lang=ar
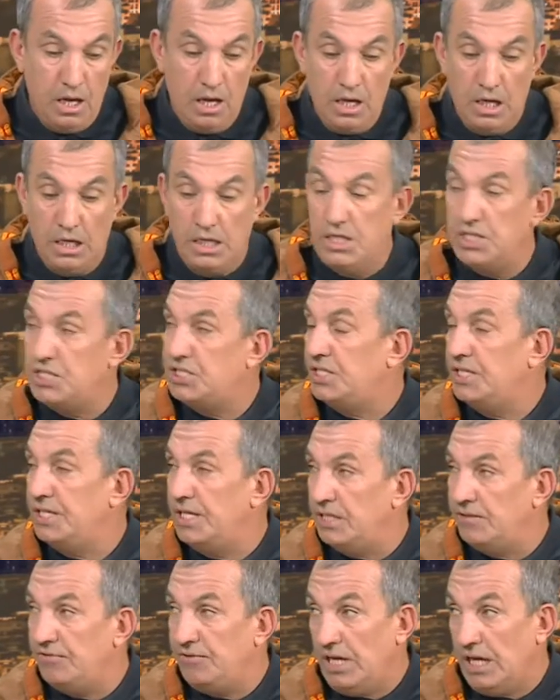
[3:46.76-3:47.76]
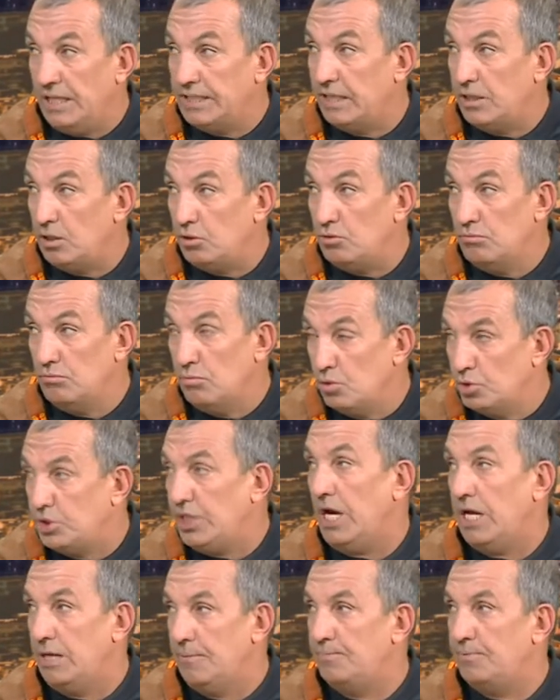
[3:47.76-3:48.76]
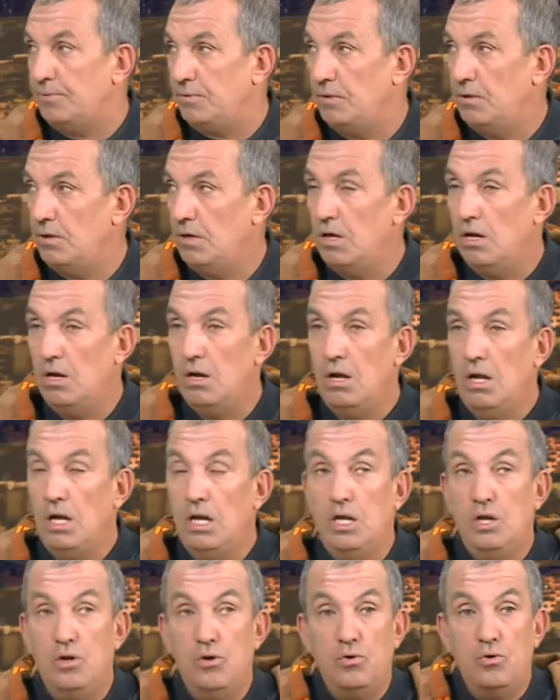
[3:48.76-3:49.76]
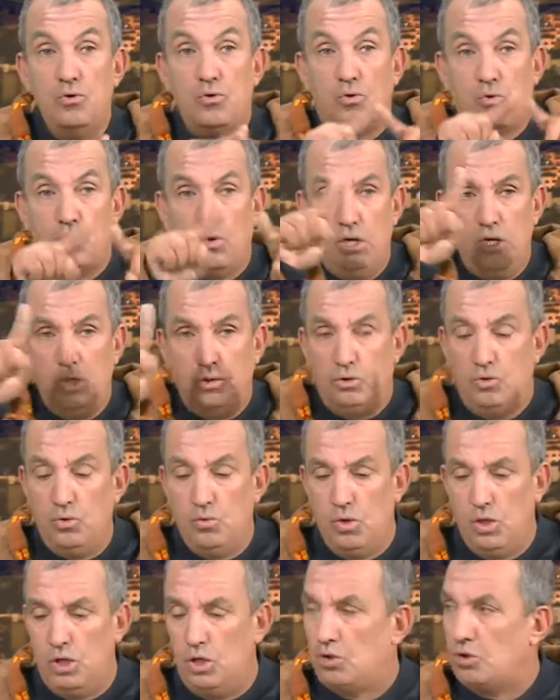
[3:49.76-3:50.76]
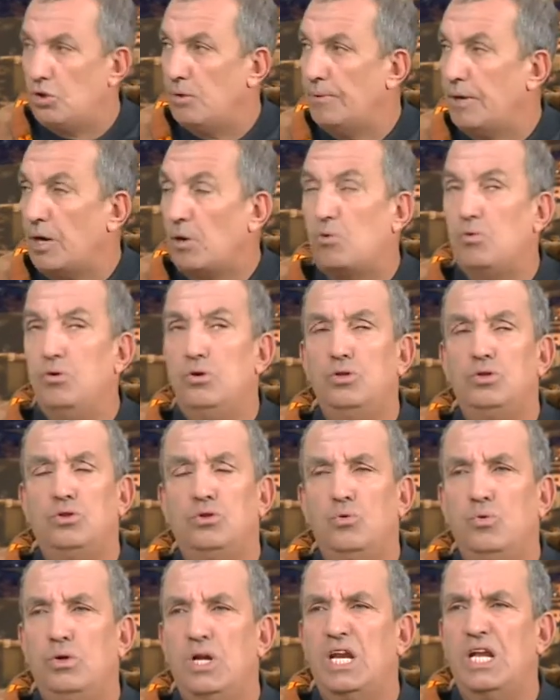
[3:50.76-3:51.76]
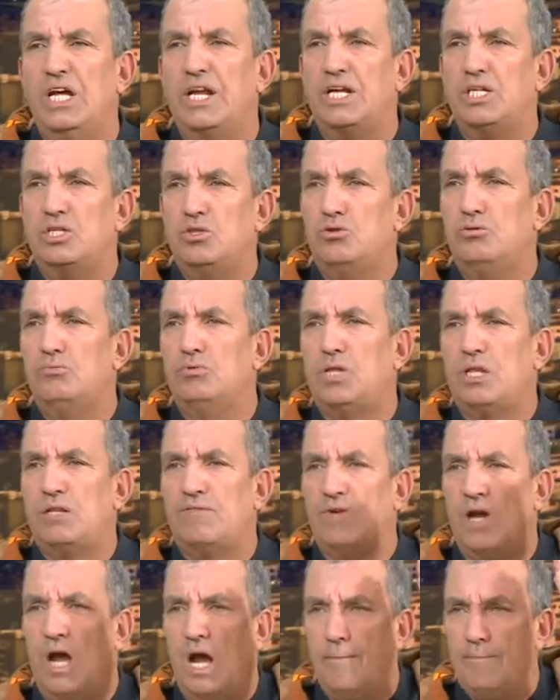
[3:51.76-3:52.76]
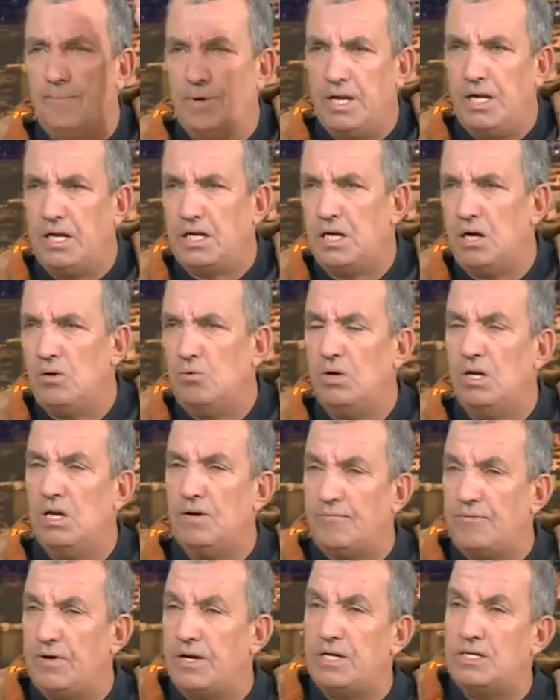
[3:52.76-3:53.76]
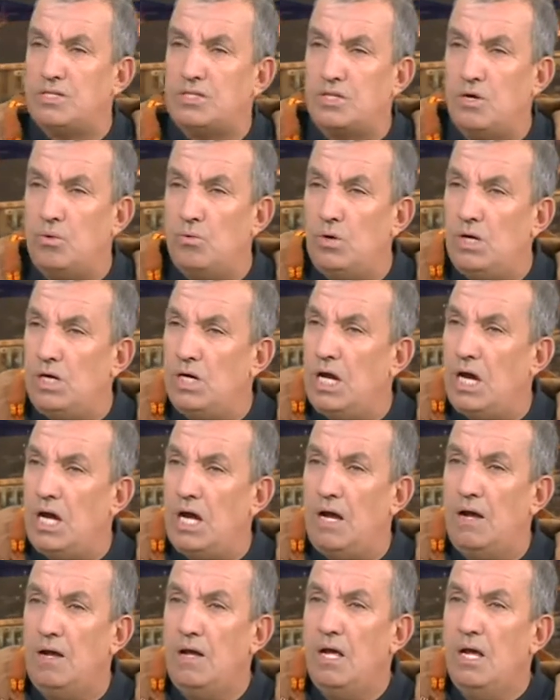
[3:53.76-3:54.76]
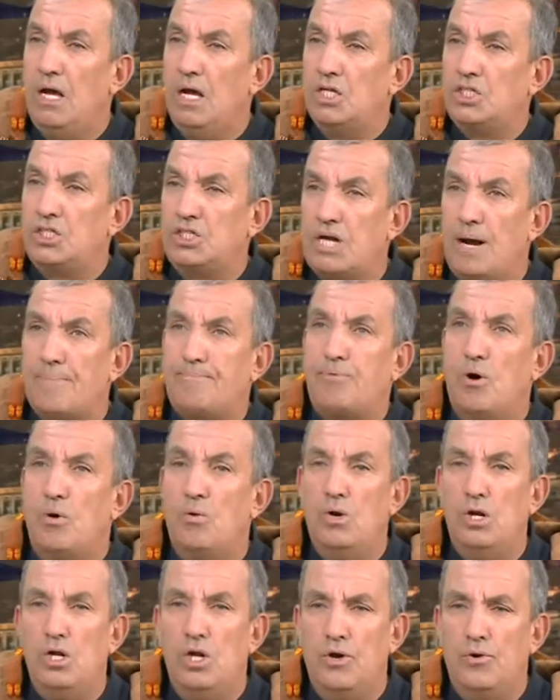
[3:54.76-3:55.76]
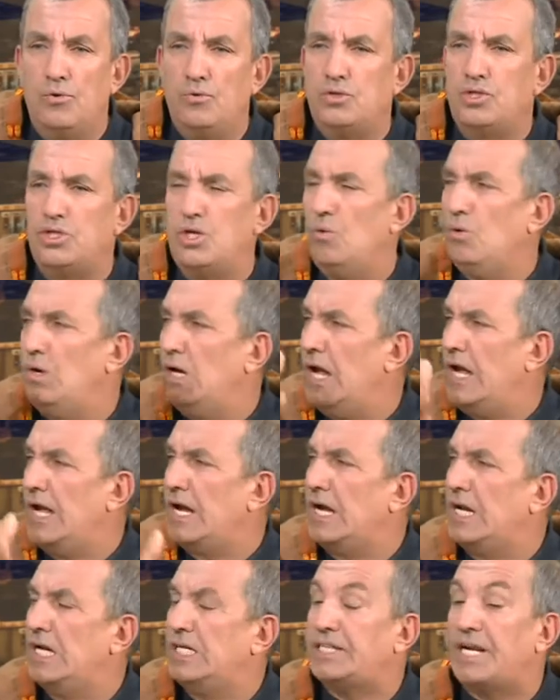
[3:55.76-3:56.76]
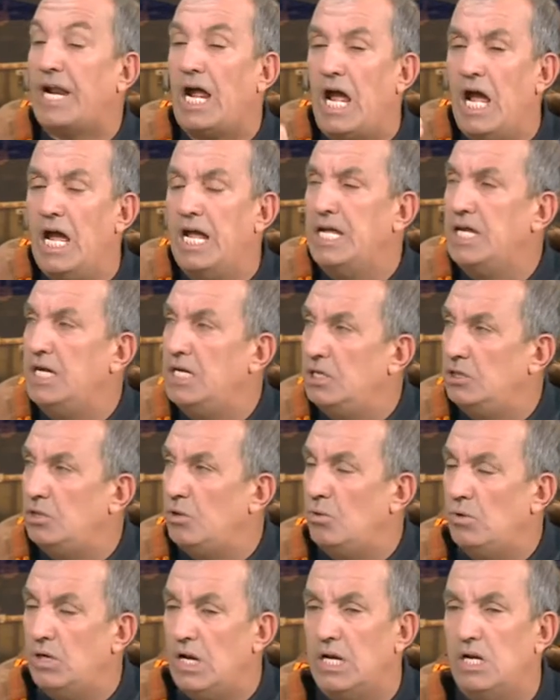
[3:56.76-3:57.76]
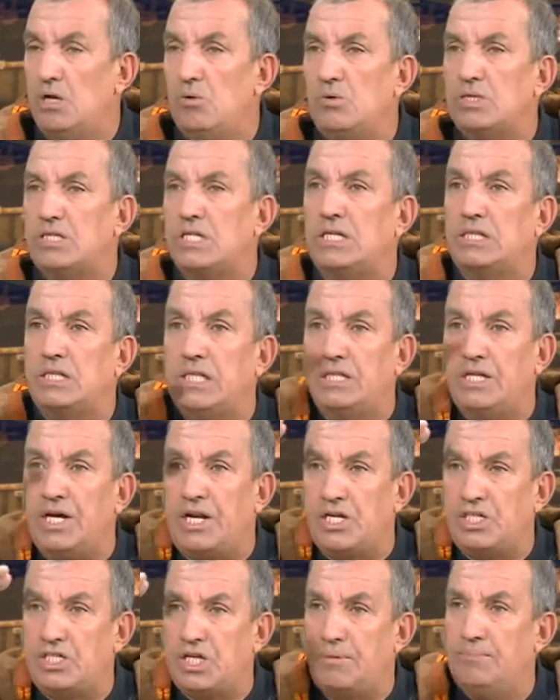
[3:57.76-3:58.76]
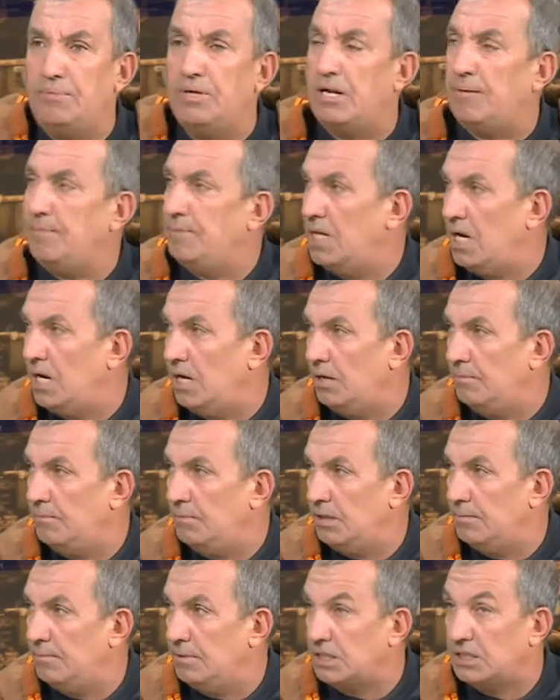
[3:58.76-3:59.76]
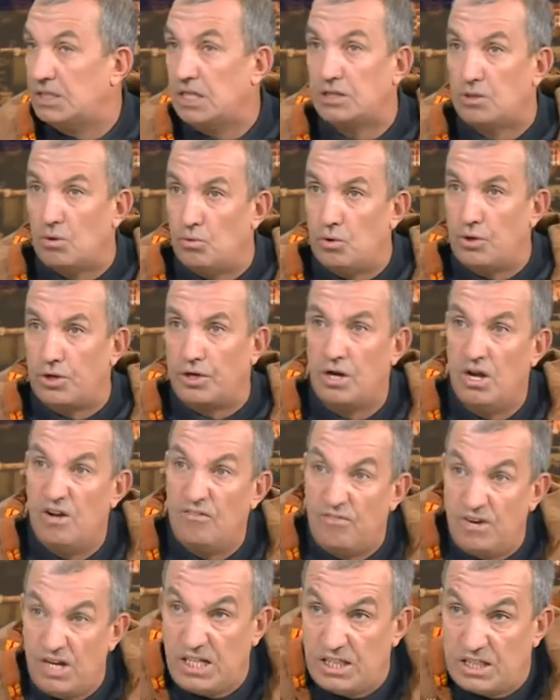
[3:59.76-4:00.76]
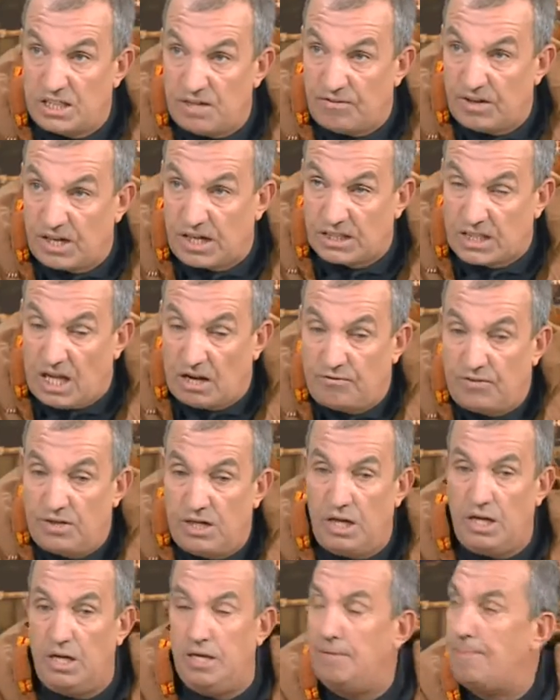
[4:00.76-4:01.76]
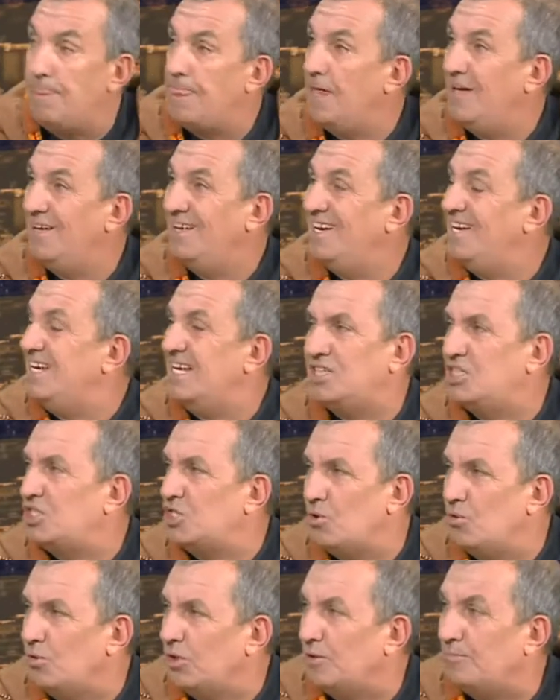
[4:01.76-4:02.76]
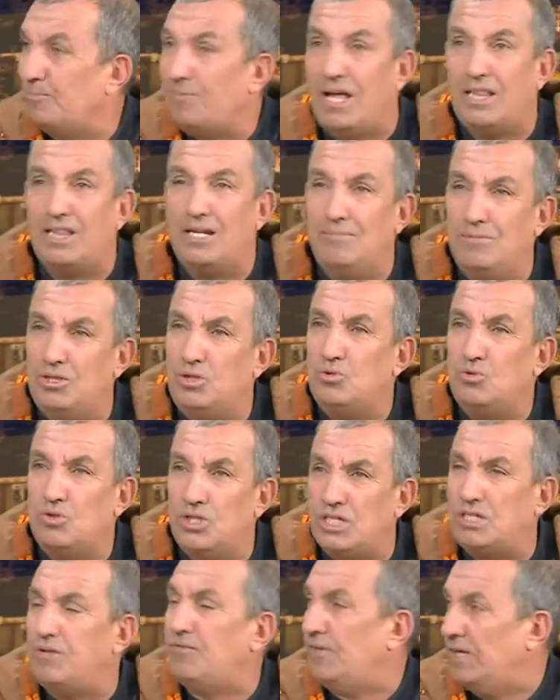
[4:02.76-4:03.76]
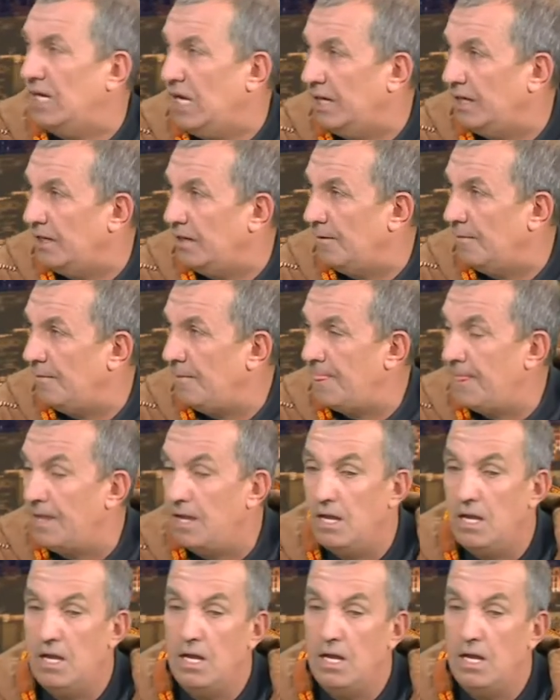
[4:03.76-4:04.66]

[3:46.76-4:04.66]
الاستيراد في حد ذاته موش عيب نعم. لانه كل الدول الكبرى كل الدول اللي راهي جدا متطفئه امريكا ولا فرنسا ولا الجابان ولا روسيا ولا انجلترا اي دوله اللي وصلت لدرجه كبيره من من, من التطور في في القطاع الفلاحي هي تستورد بعض المنتوجات الفلاحيه نعم.